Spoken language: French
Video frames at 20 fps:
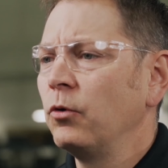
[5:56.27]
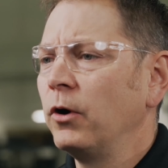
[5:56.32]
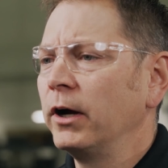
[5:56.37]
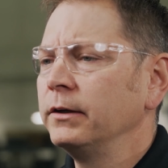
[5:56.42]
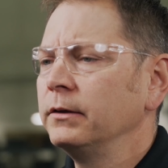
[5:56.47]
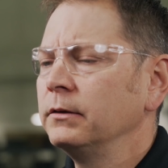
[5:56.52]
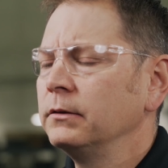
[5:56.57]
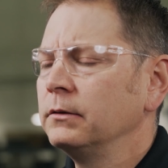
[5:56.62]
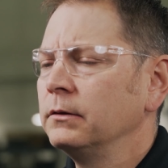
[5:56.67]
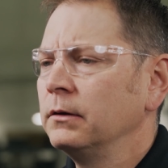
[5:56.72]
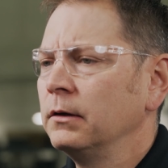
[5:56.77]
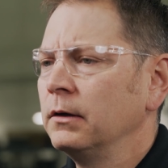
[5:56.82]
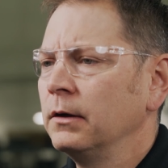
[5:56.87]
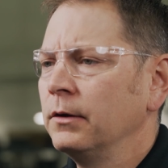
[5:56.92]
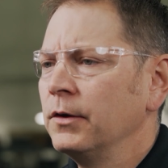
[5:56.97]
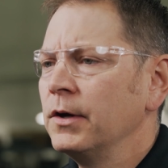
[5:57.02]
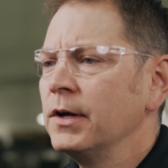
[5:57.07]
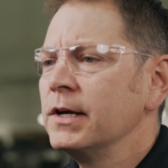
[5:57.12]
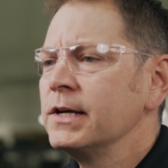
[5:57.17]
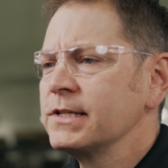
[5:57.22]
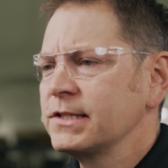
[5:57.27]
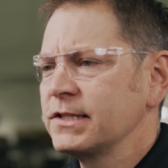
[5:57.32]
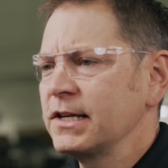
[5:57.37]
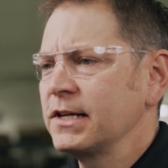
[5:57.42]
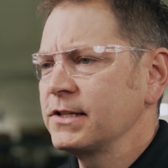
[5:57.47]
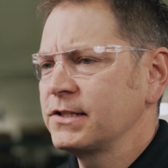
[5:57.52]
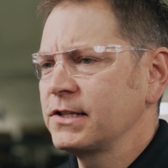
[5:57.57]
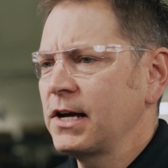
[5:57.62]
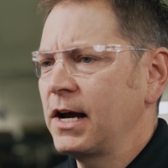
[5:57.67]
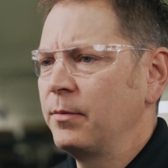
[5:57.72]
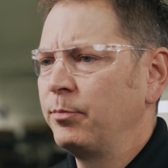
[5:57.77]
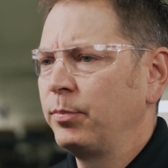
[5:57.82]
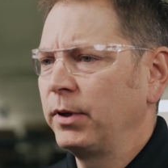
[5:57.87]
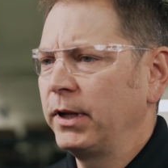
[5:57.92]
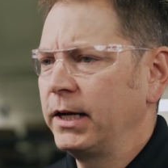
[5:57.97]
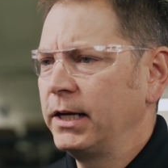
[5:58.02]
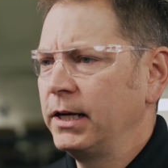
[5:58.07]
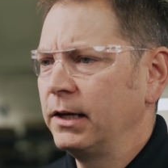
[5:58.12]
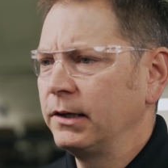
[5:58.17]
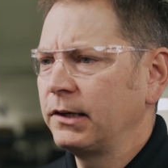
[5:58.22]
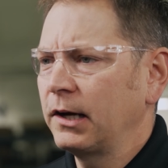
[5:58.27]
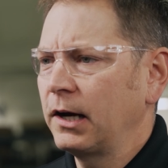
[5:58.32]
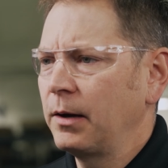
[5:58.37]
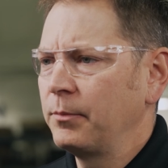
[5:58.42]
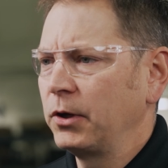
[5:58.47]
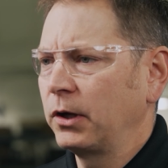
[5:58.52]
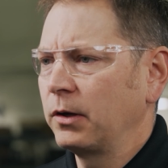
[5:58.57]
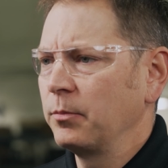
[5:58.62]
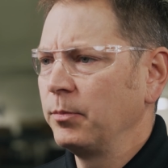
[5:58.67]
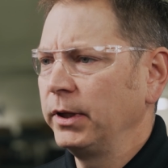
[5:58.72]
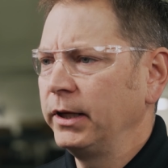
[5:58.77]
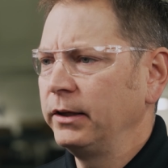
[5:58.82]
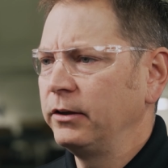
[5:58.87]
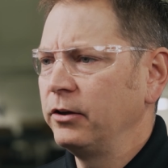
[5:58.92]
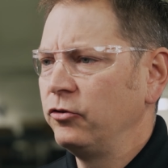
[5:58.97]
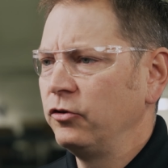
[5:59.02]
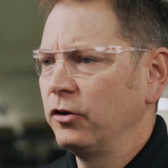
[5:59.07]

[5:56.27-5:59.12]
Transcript: pour remplacer vos roulements de moteurs électriques. Étape 1,